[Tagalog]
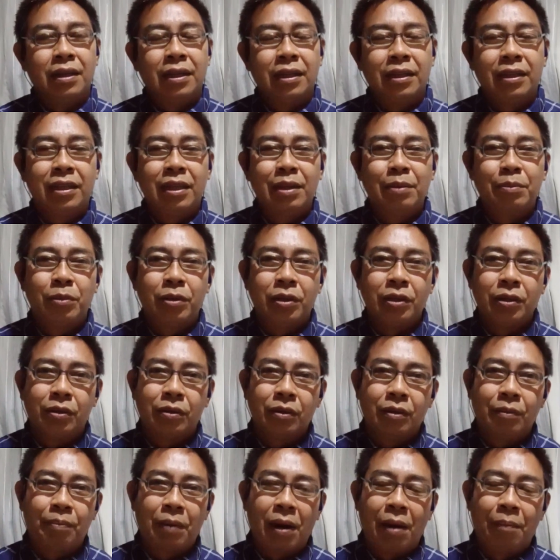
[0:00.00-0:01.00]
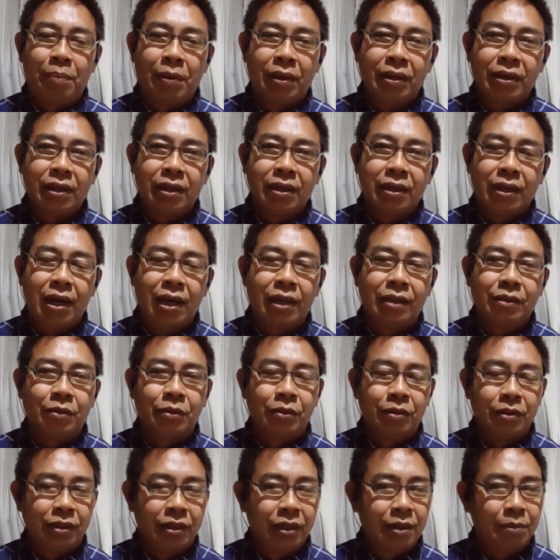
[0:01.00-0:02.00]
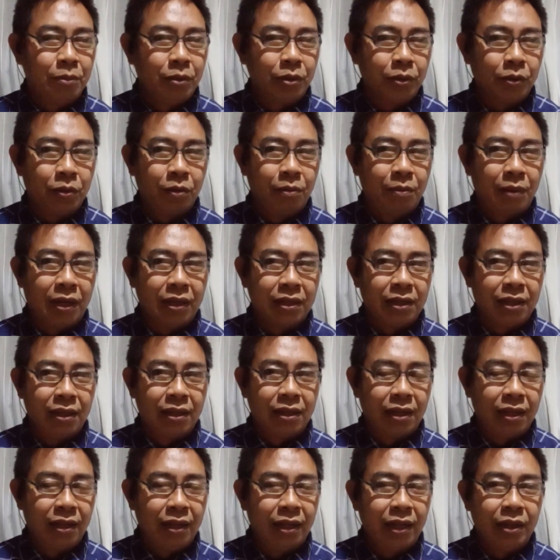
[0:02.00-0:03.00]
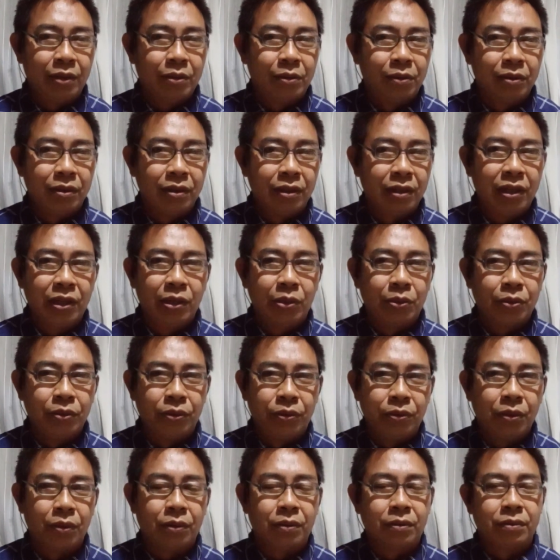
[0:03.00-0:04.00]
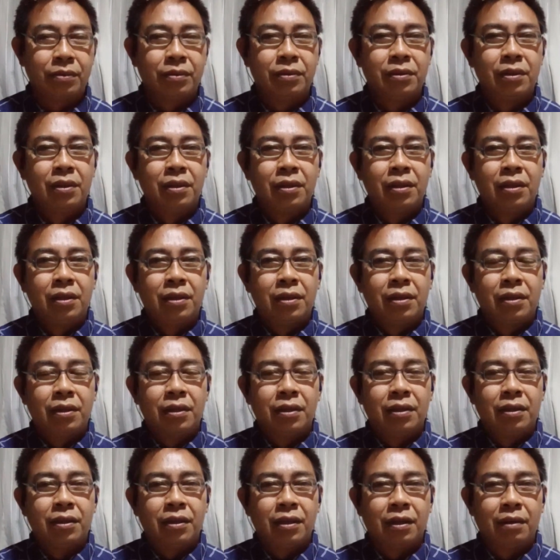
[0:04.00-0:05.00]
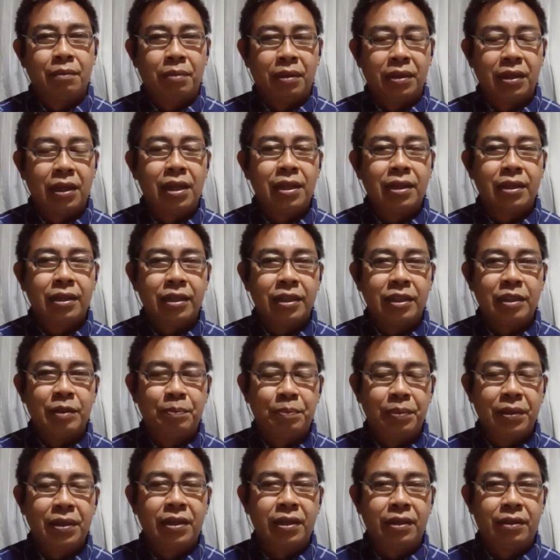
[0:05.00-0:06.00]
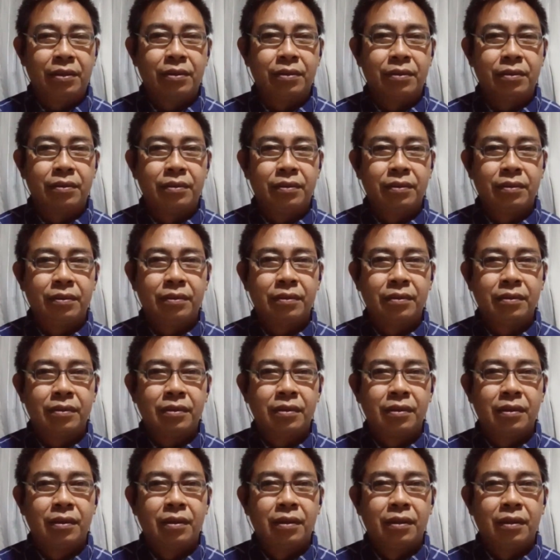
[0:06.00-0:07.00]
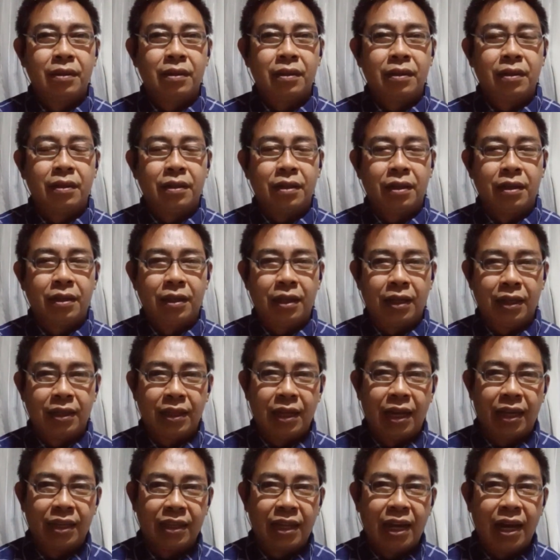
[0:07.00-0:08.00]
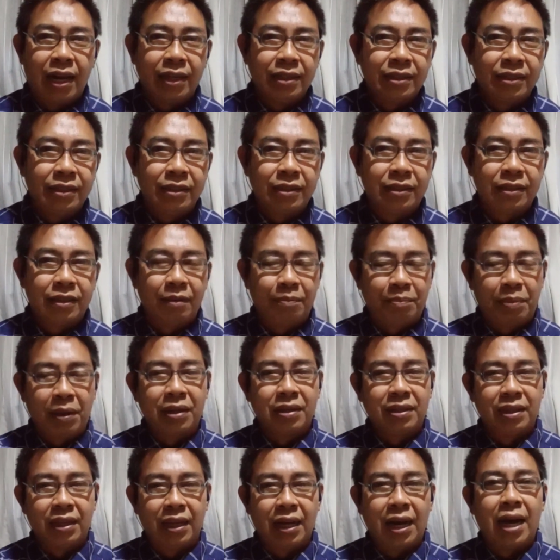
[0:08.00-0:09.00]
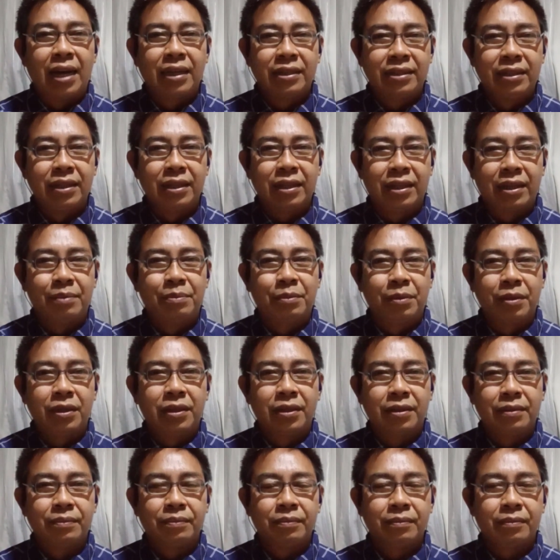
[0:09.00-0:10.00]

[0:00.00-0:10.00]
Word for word: hindi mo ito papakinggan o hindi mo ito maririnig kung hindi udyok ang banal na espiritu na nagnanais na pagningasing ka muli.